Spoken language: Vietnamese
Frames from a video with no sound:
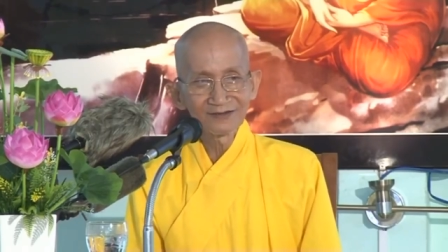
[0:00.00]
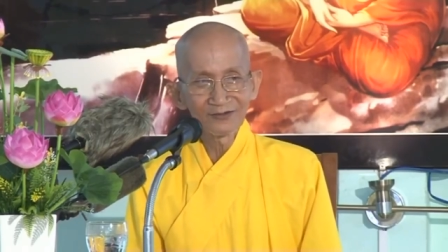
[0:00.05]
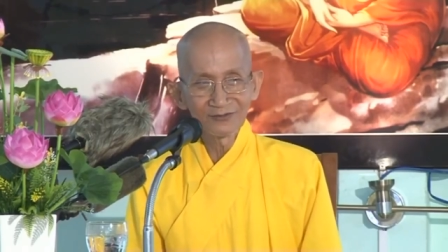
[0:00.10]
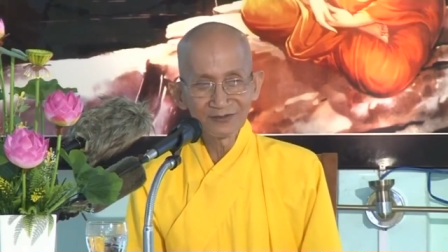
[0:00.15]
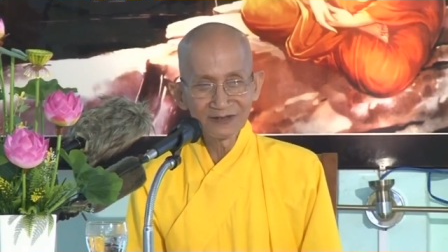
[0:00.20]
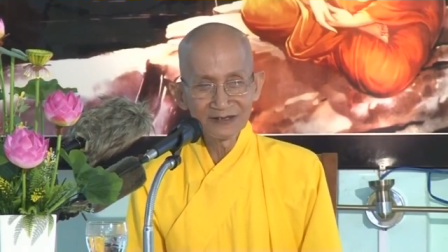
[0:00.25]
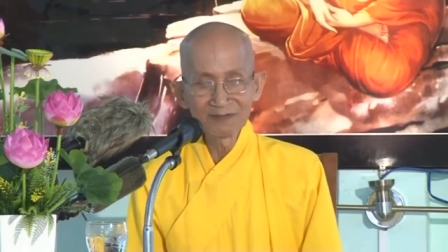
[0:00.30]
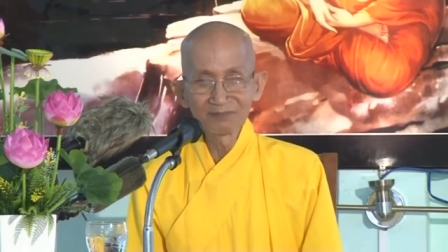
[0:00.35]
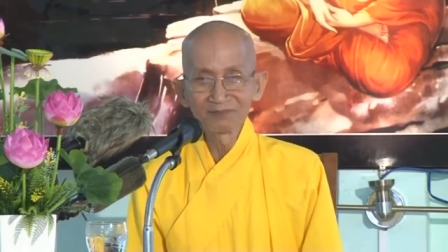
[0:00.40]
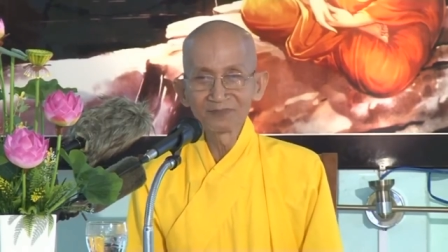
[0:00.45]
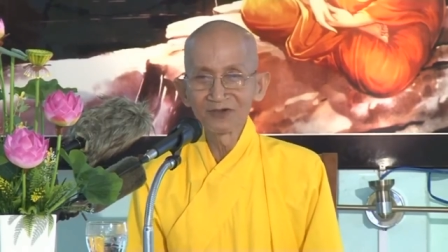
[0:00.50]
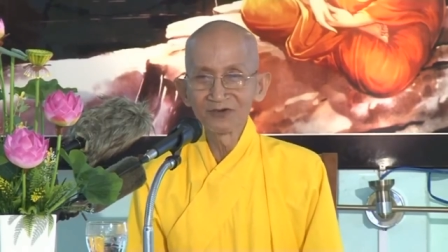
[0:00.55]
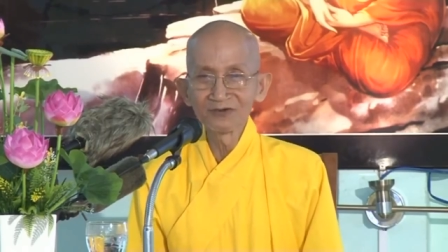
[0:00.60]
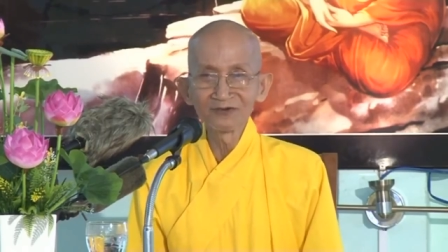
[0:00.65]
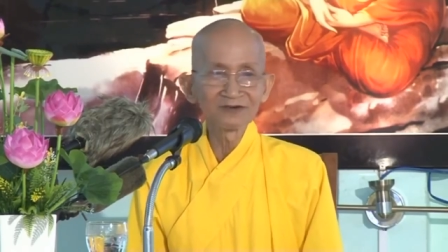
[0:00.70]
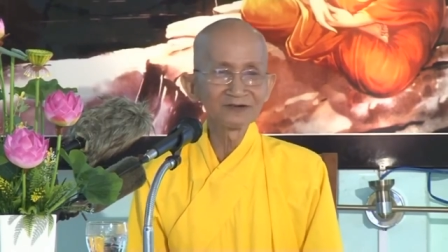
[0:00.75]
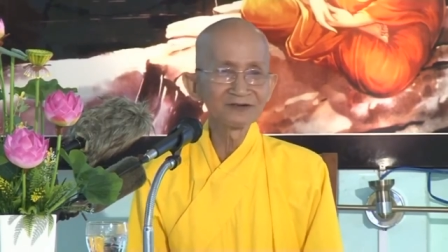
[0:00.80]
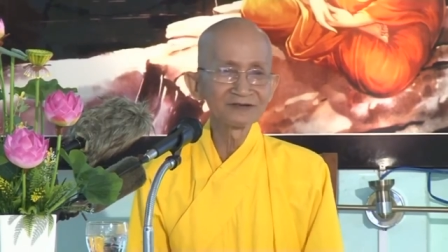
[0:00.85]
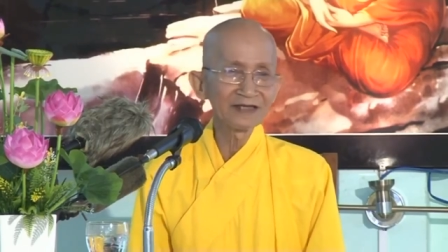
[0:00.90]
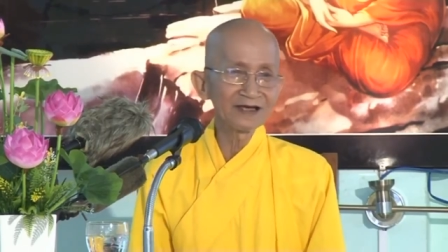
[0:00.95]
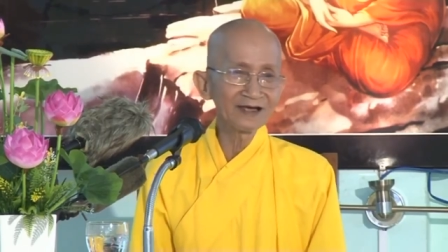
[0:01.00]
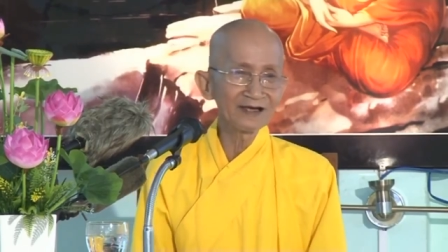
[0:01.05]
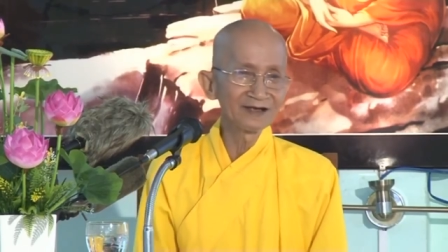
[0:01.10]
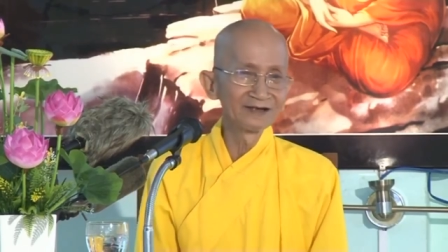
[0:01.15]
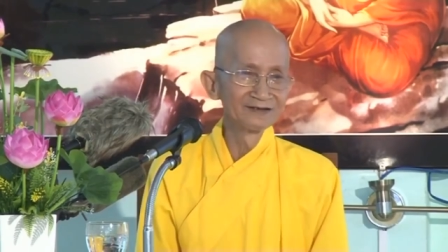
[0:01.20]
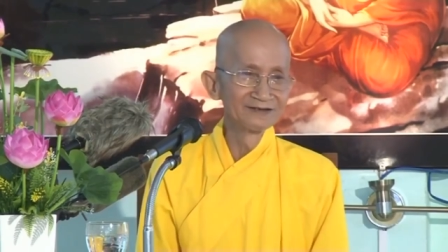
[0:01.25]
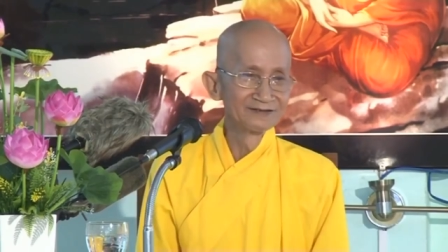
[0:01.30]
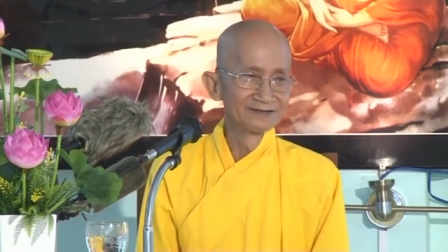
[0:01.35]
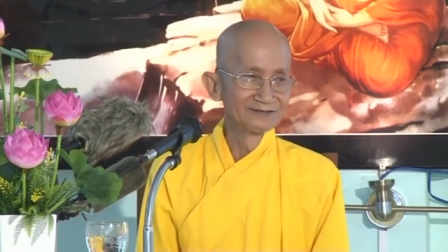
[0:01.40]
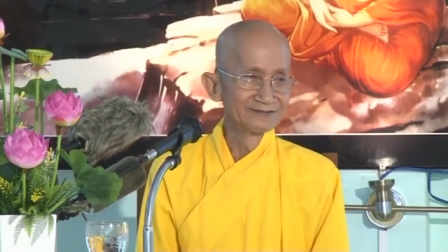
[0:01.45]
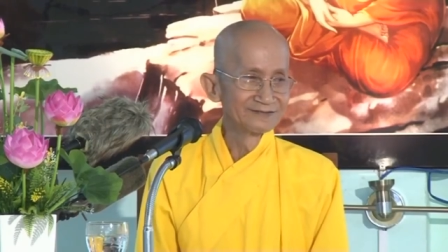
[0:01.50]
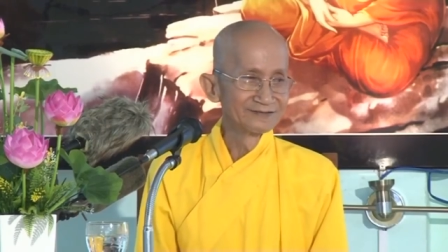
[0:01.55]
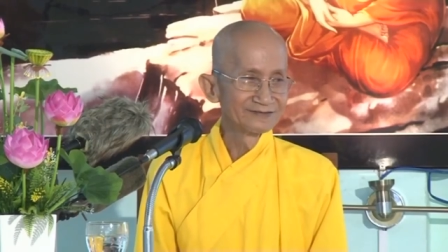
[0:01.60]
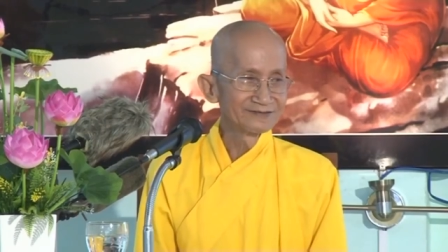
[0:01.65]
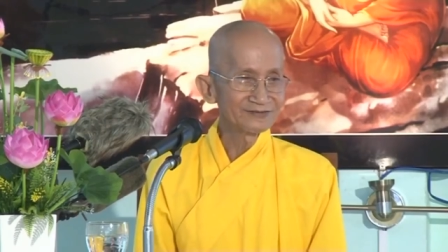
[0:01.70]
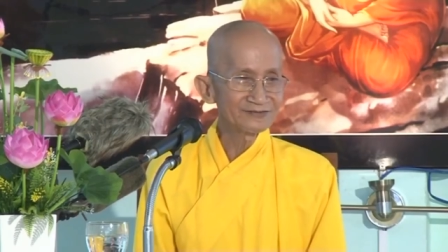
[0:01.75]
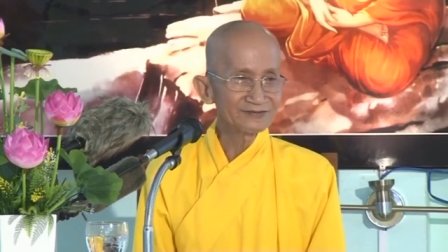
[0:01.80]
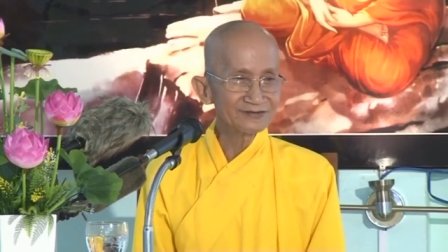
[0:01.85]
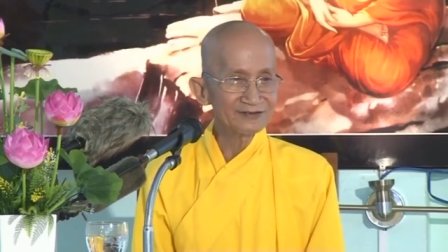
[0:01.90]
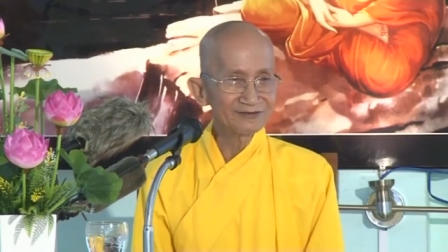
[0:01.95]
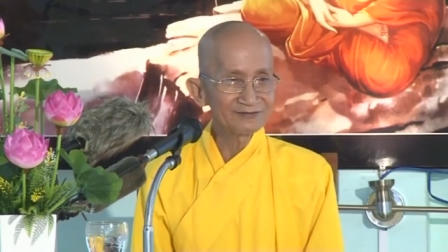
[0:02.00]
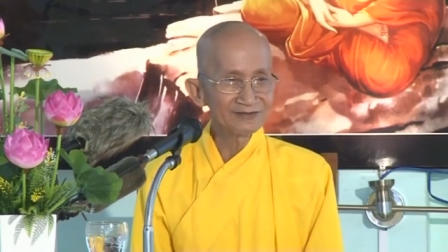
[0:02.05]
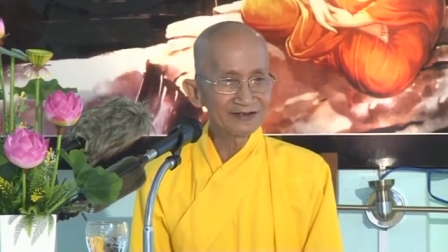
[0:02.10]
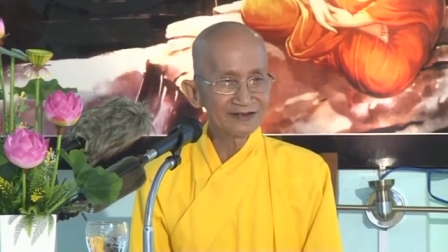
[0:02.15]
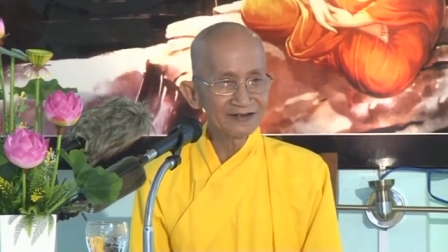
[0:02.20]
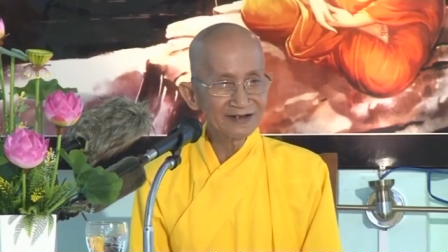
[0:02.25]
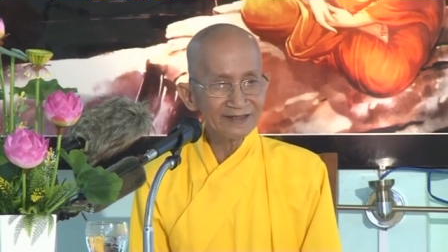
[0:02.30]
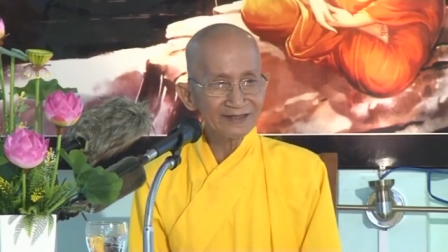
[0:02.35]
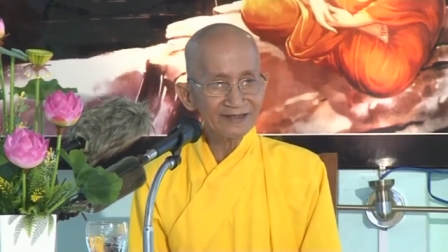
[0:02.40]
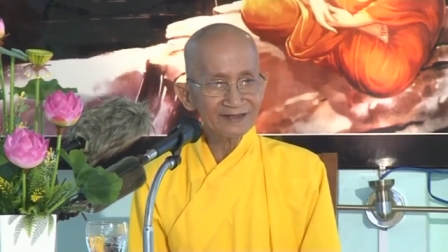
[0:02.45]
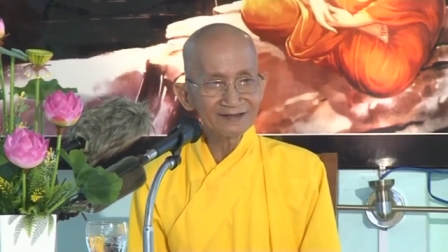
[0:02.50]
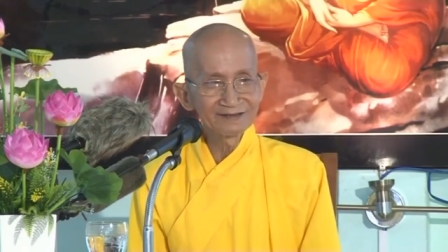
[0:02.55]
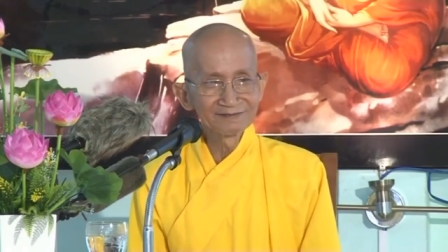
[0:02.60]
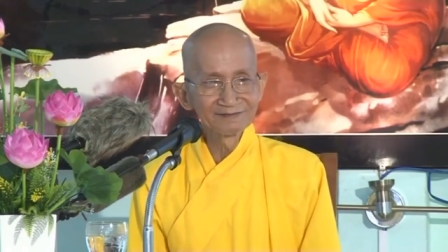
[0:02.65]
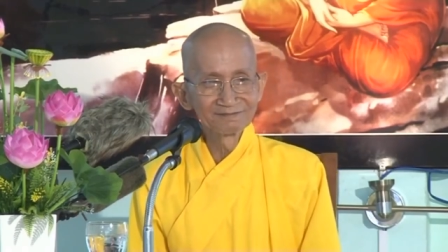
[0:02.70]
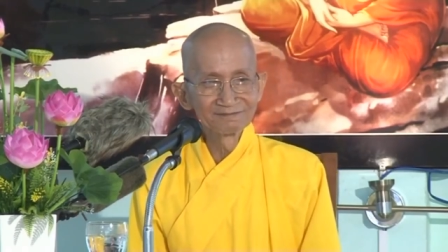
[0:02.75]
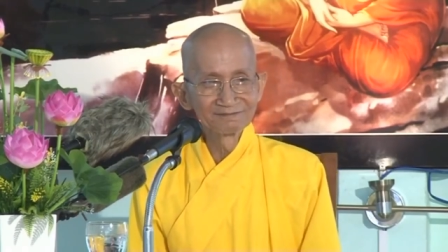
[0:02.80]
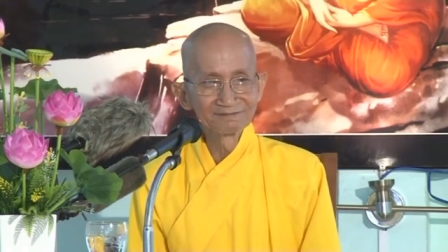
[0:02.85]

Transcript: tội nghiệp thương người ta chứ sao lại ghét